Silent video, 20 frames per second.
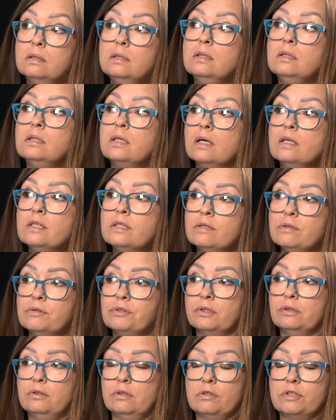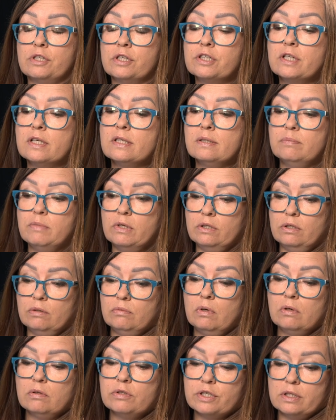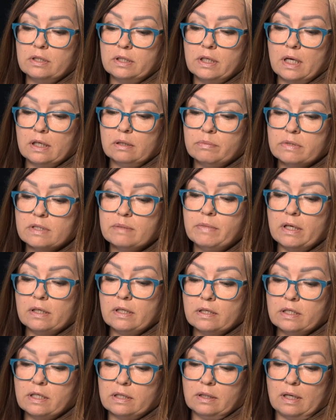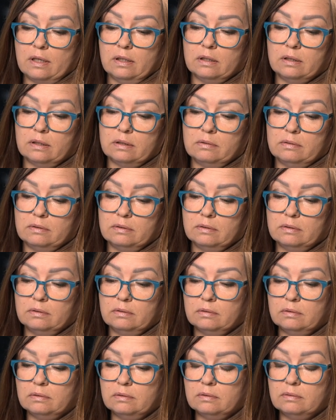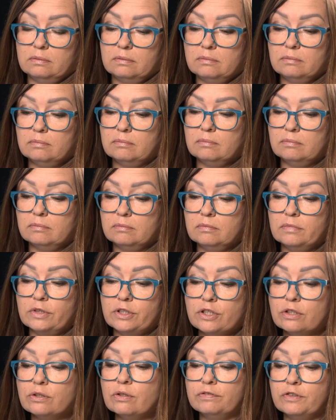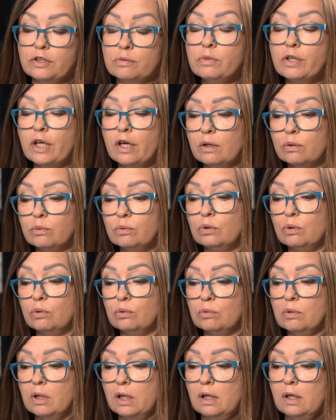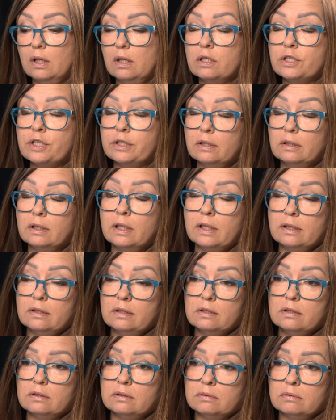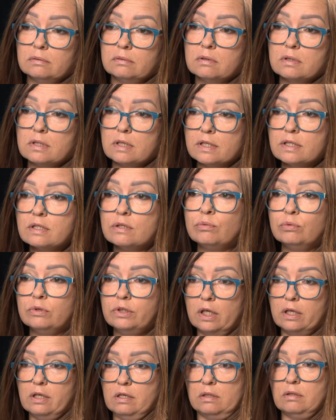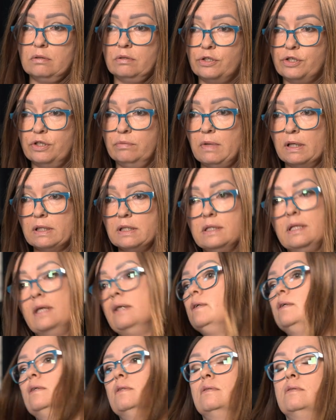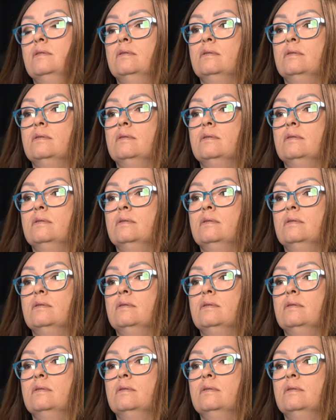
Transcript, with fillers: Dzisiaj się już to troszeczkę zmieniło, czyli jakby zmienia się tak, y, idzie to w tym kierunku, że ten kredyt coraz trudniej jest utrzymać, tak?